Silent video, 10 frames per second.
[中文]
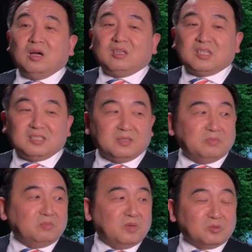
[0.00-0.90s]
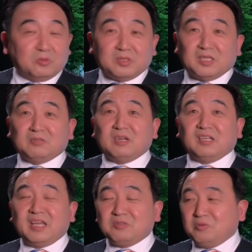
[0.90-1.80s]
甚至某种程度上
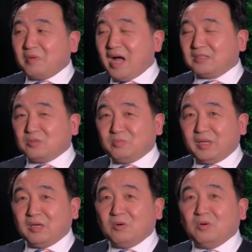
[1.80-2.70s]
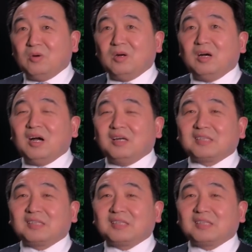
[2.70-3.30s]
连女娲都没有，哈，